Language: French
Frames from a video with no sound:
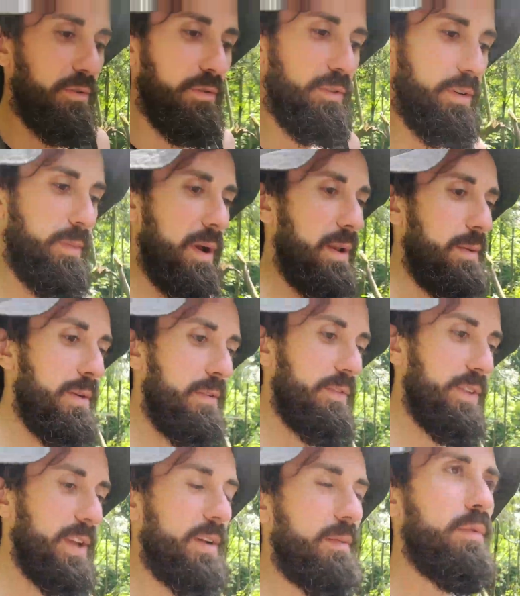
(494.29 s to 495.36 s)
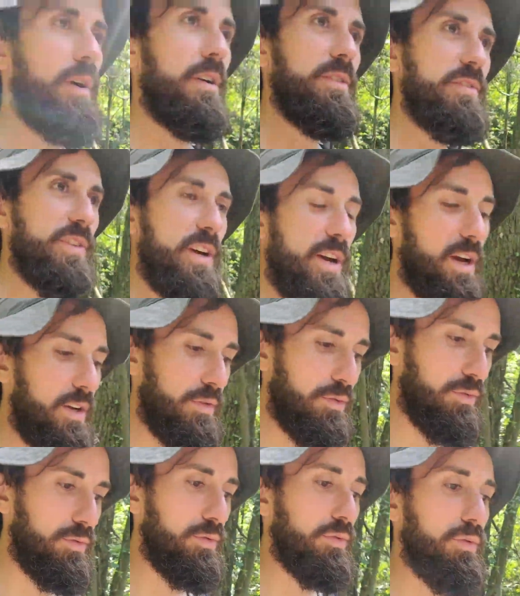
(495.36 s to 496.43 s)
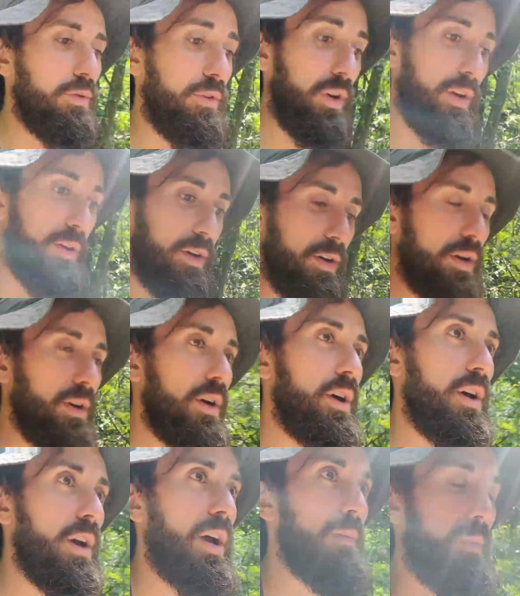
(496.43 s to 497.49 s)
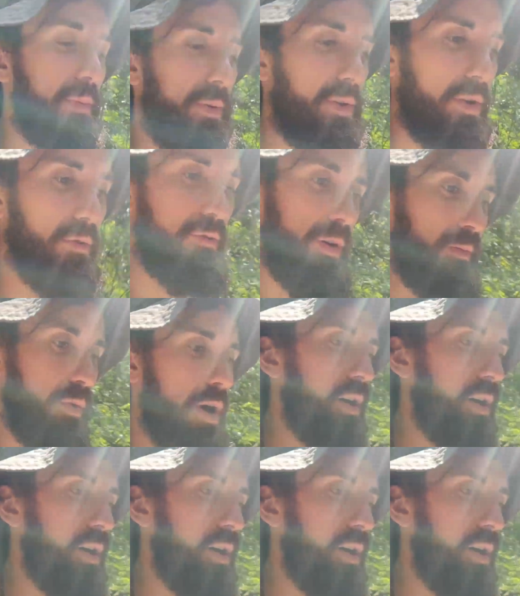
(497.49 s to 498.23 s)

du coup, eh ben, elle m'a invité à boire un verre et tout, donc on allait, elle m'a payé un coup à